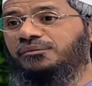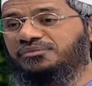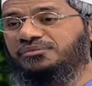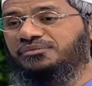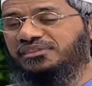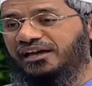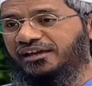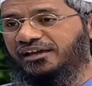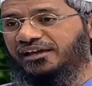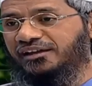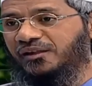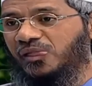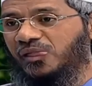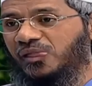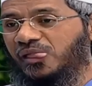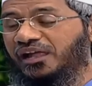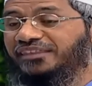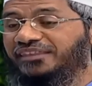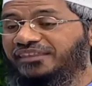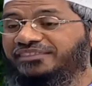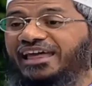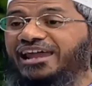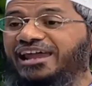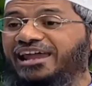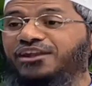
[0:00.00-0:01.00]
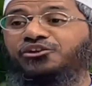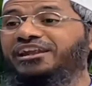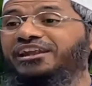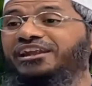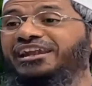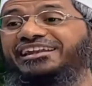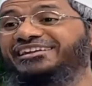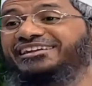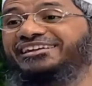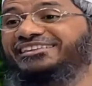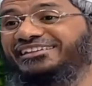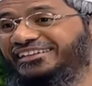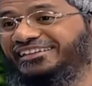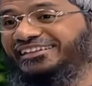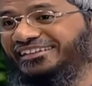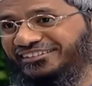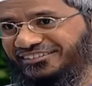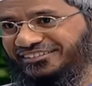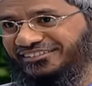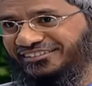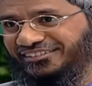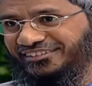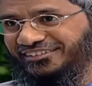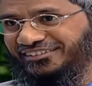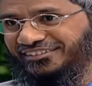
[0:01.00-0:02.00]
অথবা কেমিক্যাল শপে গিয়ে
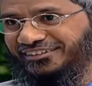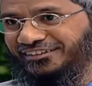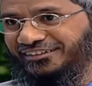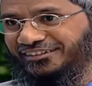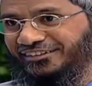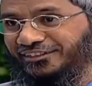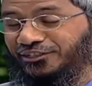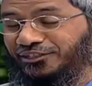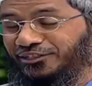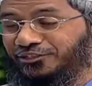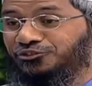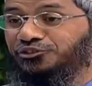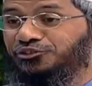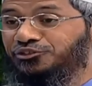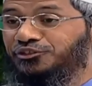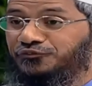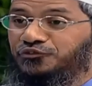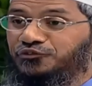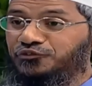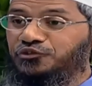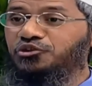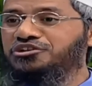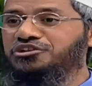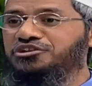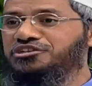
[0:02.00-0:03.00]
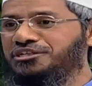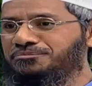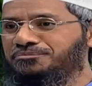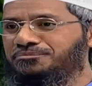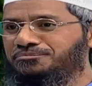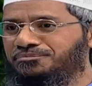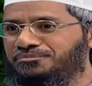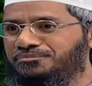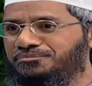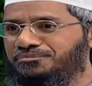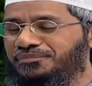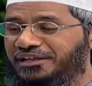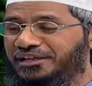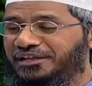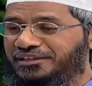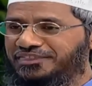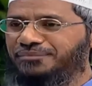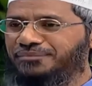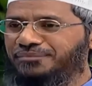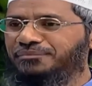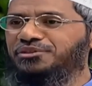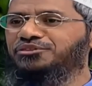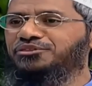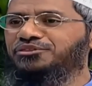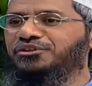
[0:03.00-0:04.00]
বিভিন্ন ওষুধ কিনে খেয়ে দেখবে তারা তো
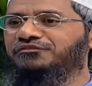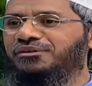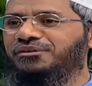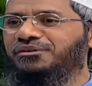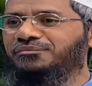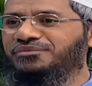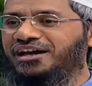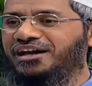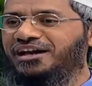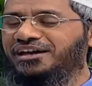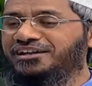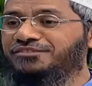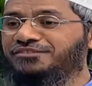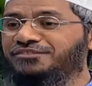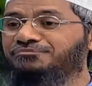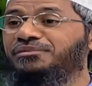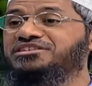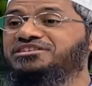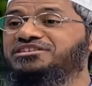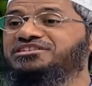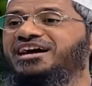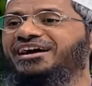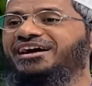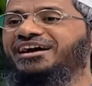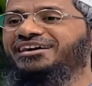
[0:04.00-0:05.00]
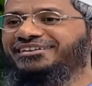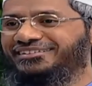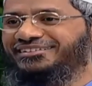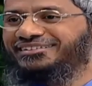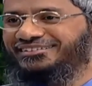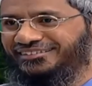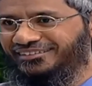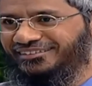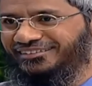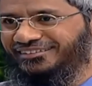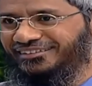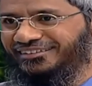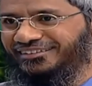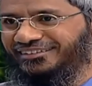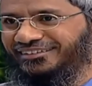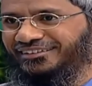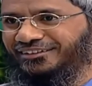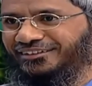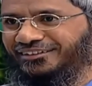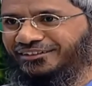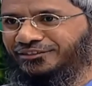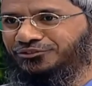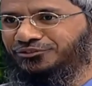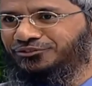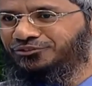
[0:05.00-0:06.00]
আসক্ত হয়ে গেছে তাহলে এই
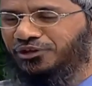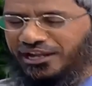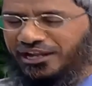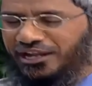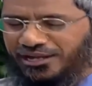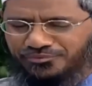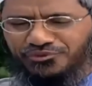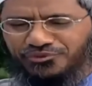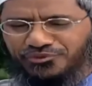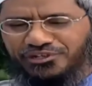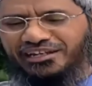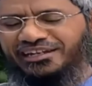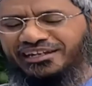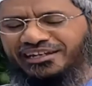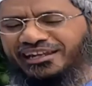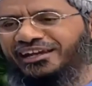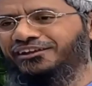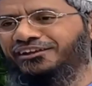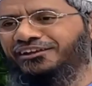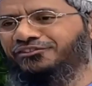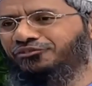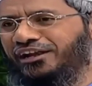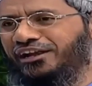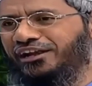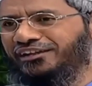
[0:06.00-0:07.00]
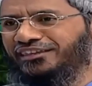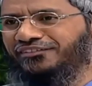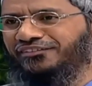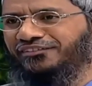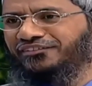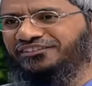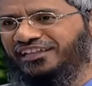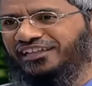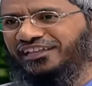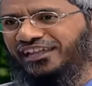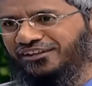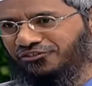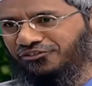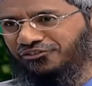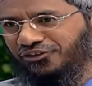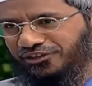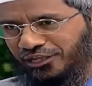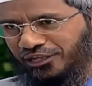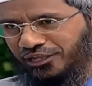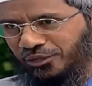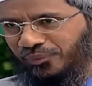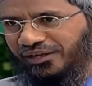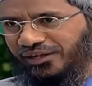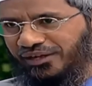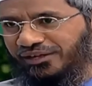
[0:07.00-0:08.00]
লোকগুলো যারা ড্রাগসে আসক্ত
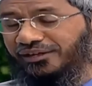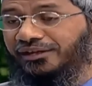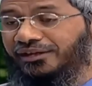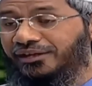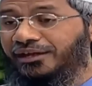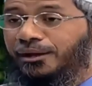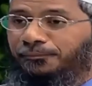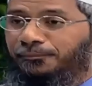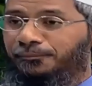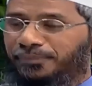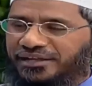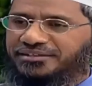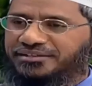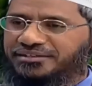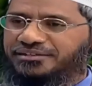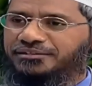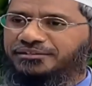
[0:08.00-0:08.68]
হয়ে গেছে